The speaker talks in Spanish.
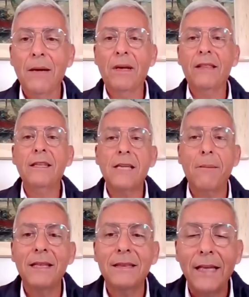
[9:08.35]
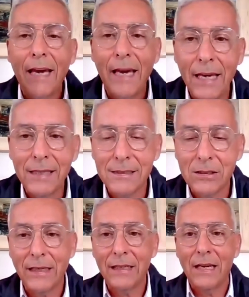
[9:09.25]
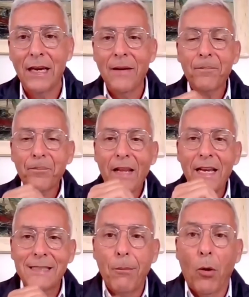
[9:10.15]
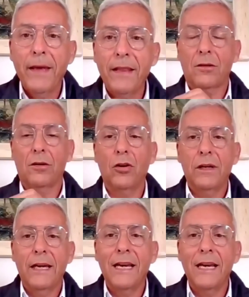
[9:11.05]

precisamente este, este momento, ¿no?